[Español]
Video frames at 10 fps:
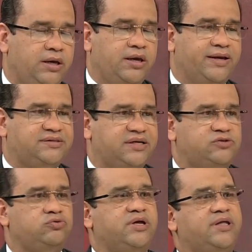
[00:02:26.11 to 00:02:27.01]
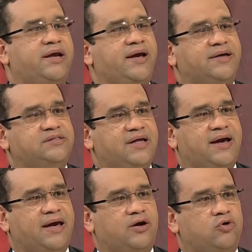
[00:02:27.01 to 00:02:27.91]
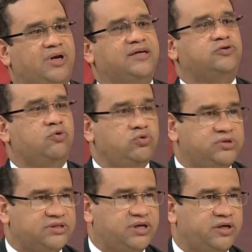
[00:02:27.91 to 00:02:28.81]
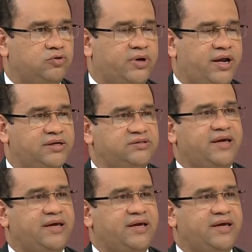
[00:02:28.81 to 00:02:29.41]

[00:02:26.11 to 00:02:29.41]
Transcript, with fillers: esta es una tarea que está a cargo de las juntas electorales